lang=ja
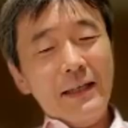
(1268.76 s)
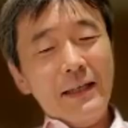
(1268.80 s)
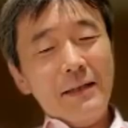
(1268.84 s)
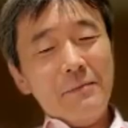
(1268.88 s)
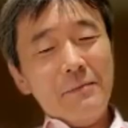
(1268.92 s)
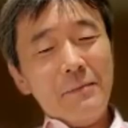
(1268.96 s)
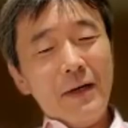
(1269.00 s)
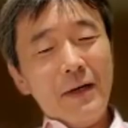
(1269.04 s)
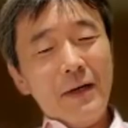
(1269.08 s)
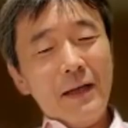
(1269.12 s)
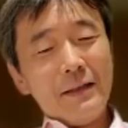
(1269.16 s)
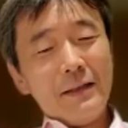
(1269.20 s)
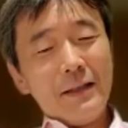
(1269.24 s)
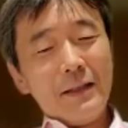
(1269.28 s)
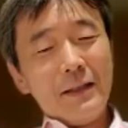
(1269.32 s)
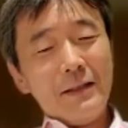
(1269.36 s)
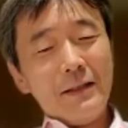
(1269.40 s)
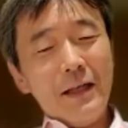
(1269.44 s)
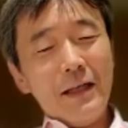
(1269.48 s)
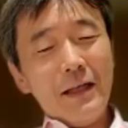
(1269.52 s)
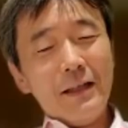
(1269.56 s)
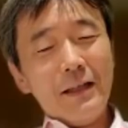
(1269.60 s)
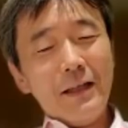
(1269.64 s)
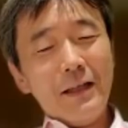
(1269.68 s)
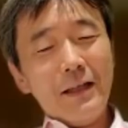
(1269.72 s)
まだ
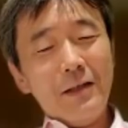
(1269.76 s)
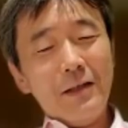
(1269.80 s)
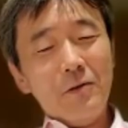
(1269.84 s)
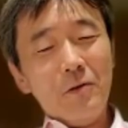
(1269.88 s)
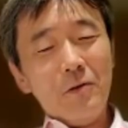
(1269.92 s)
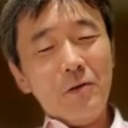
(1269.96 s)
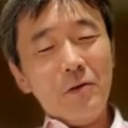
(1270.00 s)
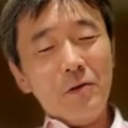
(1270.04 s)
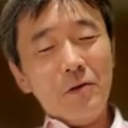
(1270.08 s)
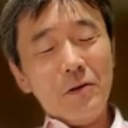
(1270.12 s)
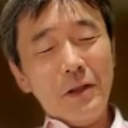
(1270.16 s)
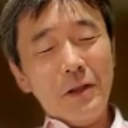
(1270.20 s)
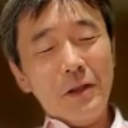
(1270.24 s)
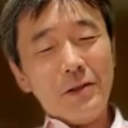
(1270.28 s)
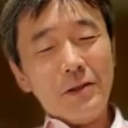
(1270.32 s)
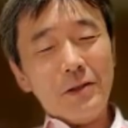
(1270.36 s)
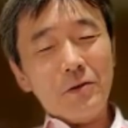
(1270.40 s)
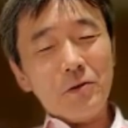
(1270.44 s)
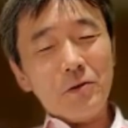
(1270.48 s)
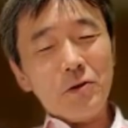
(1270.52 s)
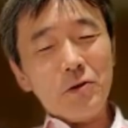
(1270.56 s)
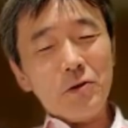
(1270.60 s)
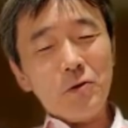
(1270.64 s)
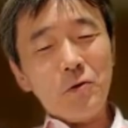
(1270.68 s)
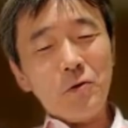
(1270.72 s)
なんかあの、えっ
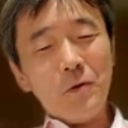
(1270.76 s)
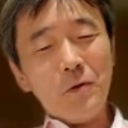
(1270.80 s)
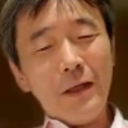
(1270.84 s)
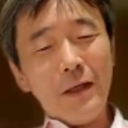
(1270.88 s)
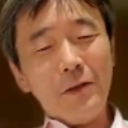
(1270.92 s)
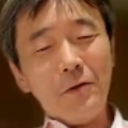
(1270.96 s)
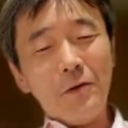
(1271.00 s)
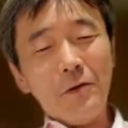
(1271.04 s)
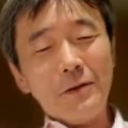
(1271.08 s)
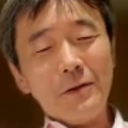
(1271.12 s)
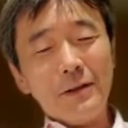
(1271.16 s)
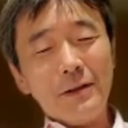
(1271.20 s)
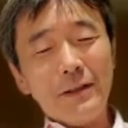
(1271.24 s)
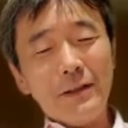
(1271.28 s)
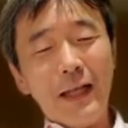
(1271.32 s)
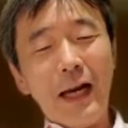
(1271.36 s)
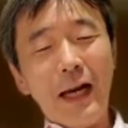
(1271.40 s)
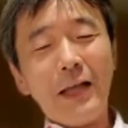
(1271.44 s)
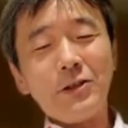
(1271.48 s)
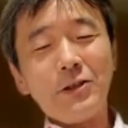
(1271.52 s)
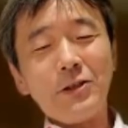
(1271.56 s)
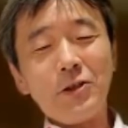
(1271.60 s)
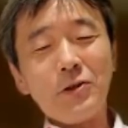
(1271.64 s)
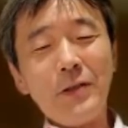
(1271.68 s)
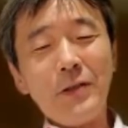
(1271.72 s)
と、昭和の
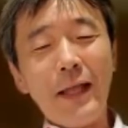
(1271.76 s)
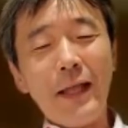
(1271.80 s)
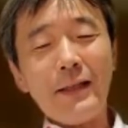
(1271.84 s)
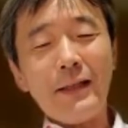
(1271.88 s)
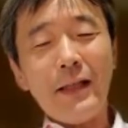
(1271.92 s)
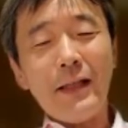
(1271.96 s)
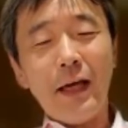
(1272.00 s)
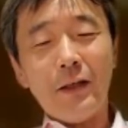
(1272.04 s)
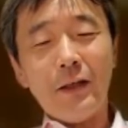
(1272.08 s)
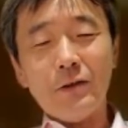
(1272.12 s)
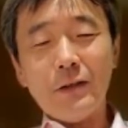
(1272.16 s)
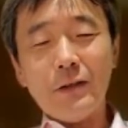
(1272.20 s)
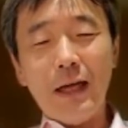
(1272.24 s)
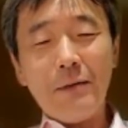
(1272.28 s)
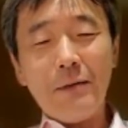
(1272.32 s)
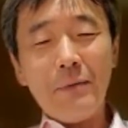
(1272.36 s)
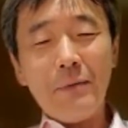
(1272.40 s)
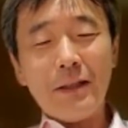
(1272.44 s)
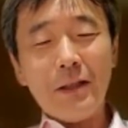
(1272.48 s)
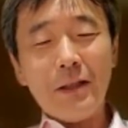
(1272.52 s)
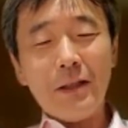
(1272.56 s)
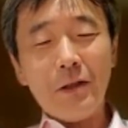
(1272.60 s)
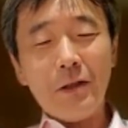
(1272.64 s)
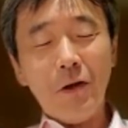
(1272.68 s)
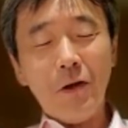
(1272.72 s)
70年代ぐらい
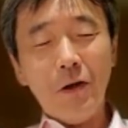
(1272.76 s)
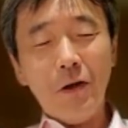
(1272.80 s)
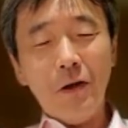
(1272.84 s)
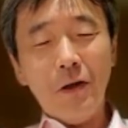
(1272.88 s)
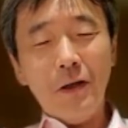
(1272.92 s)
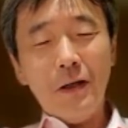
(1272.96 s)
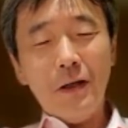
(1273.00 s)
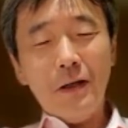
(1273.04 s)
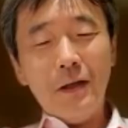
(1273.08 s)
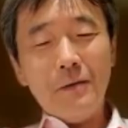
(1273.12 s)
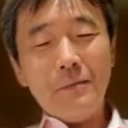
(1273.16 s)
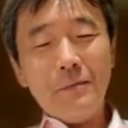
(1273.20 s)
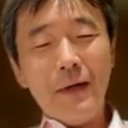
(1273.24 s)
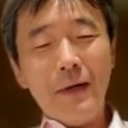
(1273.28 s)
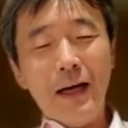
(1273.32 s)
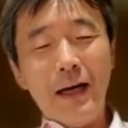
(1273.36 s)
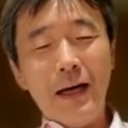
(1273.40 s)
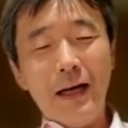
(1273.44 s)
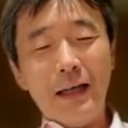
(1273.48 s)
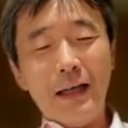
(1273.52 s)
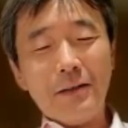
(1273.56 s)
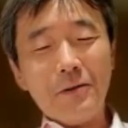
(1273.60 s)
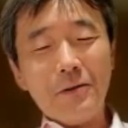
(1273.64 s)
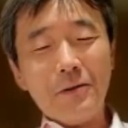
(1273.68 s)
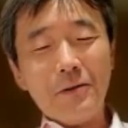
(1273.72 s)
までの、
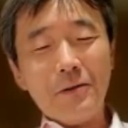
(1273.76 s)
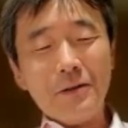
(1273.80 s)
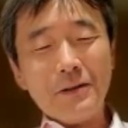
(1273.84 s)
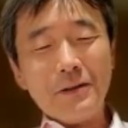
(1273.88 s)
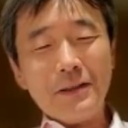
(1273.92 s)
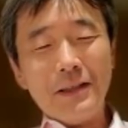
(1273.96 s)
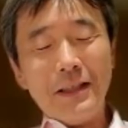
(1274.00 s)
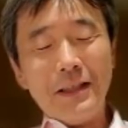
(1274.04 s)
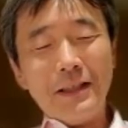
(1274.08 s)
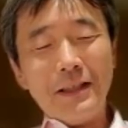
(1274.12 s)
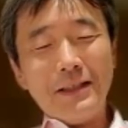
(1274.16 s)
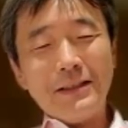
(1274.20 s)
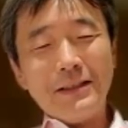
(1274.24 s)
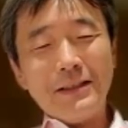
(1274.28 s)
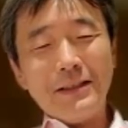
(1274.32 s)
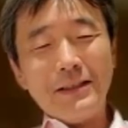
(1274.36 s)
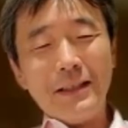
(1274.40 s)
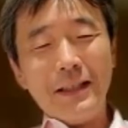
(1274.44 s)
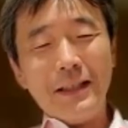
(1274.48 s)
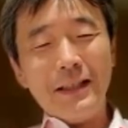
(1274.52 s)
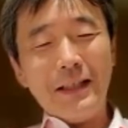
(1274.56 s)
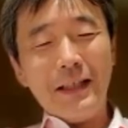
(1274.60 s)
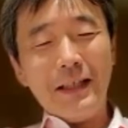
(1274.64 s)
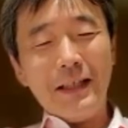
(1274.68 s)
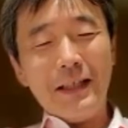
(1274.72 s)
まああの
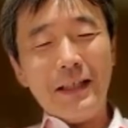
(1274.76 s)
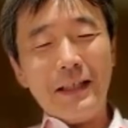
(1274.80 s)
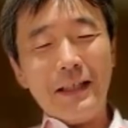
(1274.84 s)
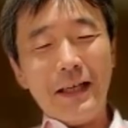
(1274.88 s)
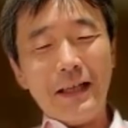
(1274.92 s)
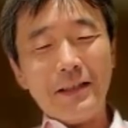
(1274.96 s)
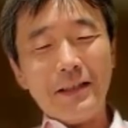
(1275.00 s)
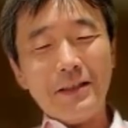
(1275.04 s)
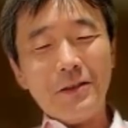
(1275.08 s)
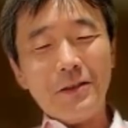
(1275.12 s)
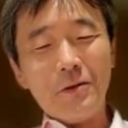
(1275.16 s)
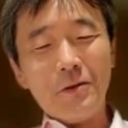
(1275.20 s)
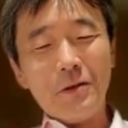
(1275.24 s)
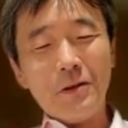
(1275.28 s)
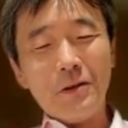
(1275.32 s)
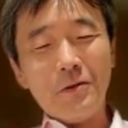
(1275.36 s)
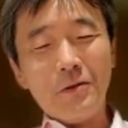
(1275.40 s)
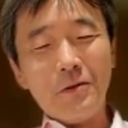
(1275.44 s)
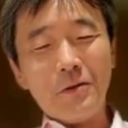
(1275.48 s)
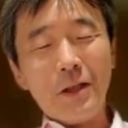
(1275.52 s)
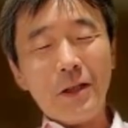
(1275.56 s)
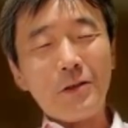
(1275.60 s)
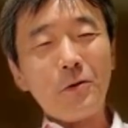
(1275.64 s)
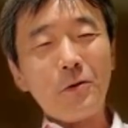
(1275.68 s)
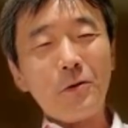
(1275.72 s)
えー、い
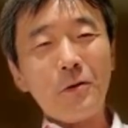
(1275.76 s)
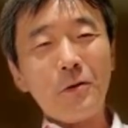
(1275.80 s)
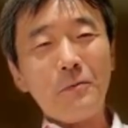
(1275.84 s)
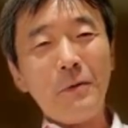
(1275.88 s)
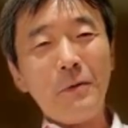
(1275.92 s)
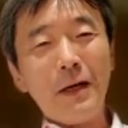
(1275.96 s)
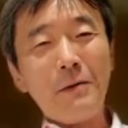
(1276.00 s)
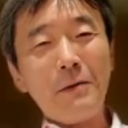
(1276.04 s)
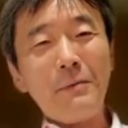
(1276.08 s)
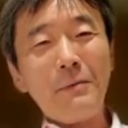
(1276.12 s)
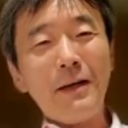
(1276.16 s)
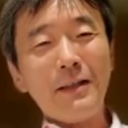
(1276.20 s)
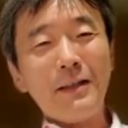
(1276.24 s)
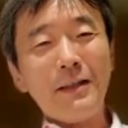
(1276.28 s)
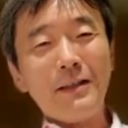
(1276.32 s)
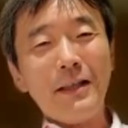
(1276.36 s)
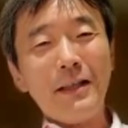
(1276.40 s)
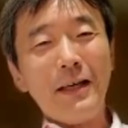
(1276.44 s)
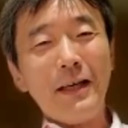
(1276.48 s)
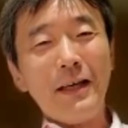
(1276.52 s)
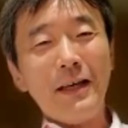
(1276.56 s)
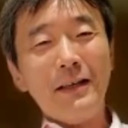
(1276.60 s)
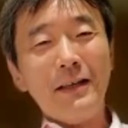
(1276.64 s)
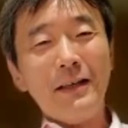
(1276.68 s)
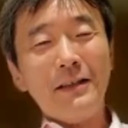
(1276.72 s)
ろんなところばらまい
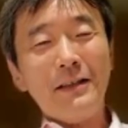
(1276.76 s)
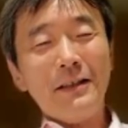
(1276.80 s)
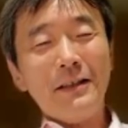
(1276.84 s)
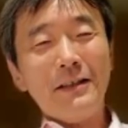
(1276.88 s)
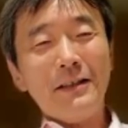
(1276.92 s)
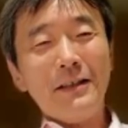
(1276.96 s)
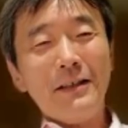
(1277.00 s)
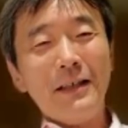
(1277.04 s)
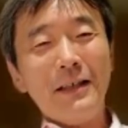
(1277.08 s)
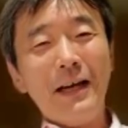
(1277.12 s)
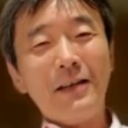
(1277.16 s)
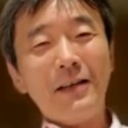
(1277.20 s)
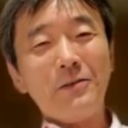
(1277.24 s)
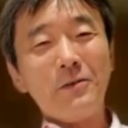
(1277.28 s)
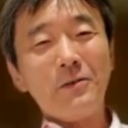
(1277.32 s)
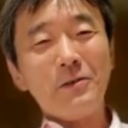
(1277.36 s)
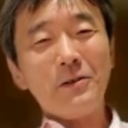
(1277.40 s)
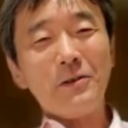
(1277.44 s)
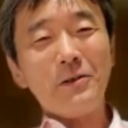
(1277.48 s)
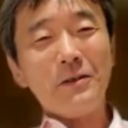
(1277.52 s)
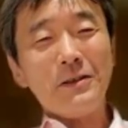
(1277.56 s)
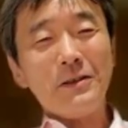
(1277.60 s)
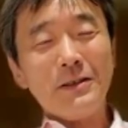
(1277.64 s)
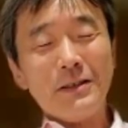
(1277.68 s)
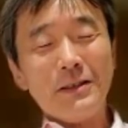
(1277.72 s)
て、
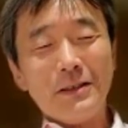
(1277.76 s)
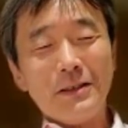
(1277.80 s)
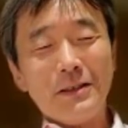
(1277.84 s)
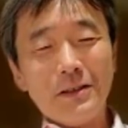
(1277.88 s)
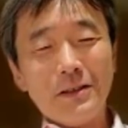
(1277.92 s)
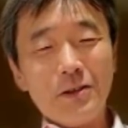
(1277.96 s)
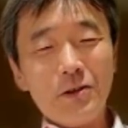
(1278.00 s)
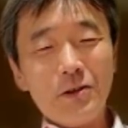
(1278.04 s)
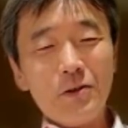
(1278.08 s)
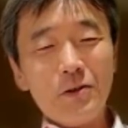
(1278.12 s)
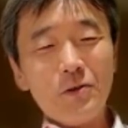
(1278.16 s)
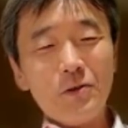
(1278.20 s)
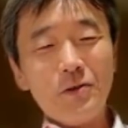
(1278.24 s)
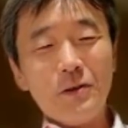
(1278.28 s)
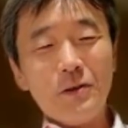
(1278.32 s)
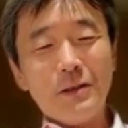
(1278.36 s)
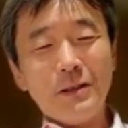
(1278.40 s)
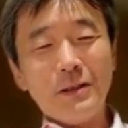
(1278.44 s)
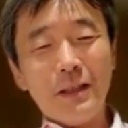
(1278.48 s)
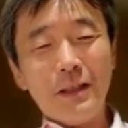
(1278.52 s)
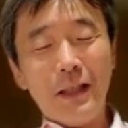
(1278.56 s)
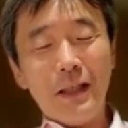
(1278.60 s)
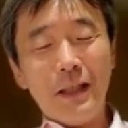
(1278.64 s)
一瞬、あ